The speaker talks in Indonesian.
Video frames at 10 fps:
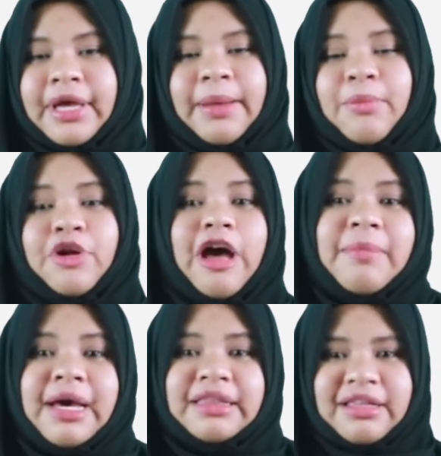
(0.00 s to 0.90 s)
Kayak bodo
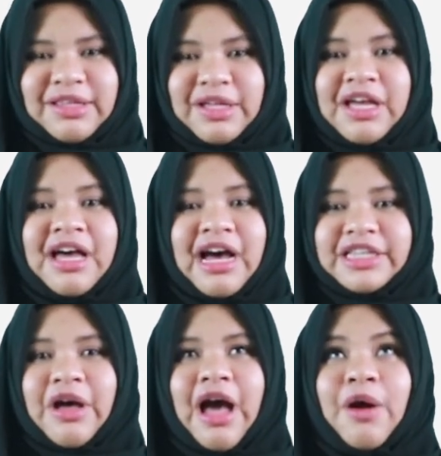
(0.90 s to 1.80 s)
amat gitu.
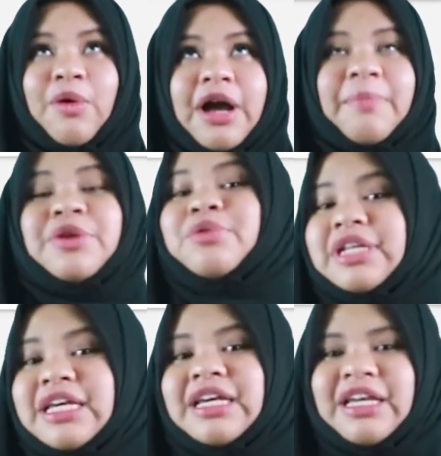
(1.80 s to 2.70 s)
Atau aku nggak
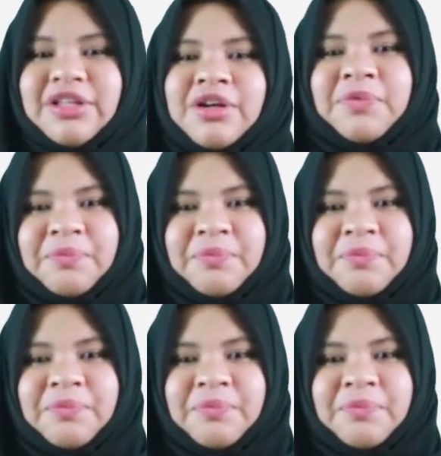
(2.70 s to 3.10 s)
peduli gitu.